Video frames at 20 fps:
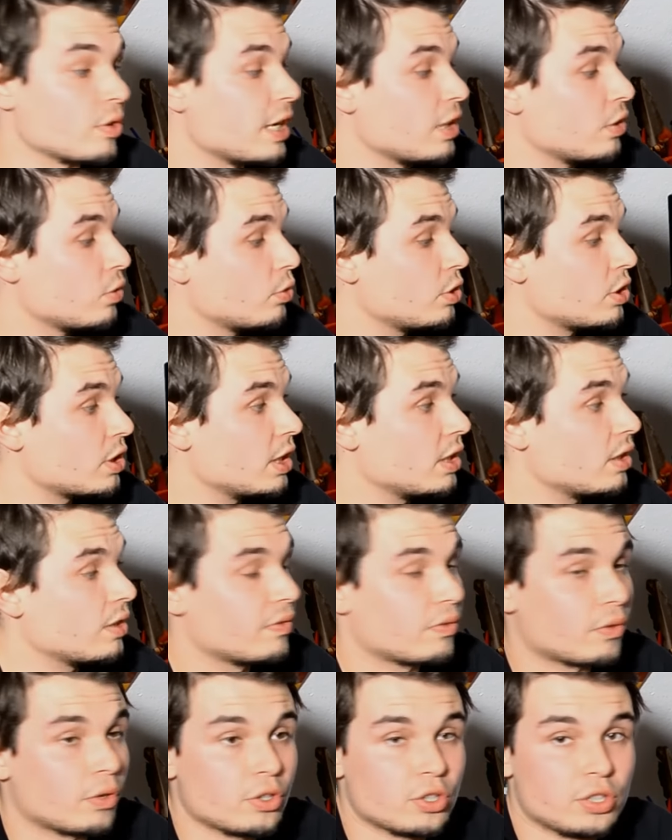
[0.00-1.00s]
eine durchgehende
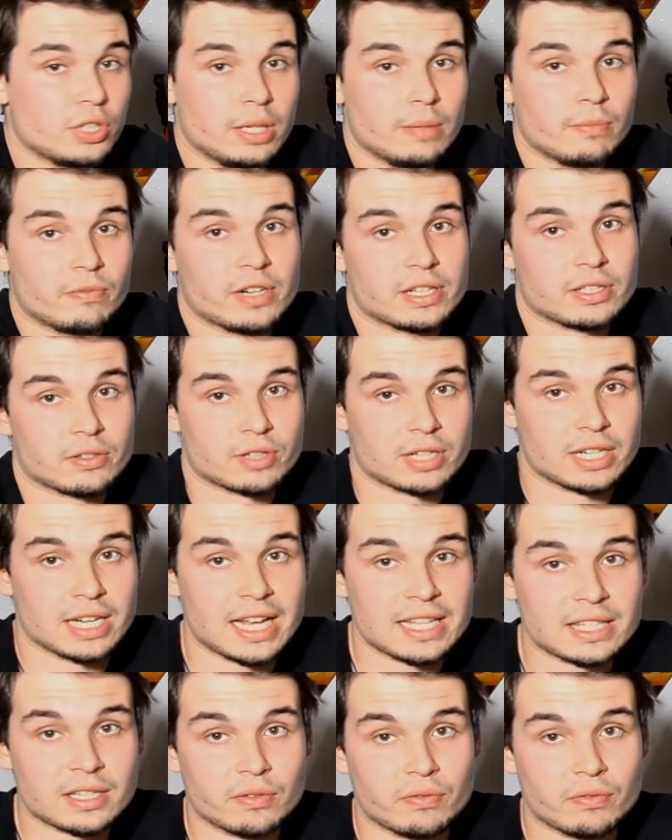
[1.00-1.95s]
Front, die ebenfalls aus Glas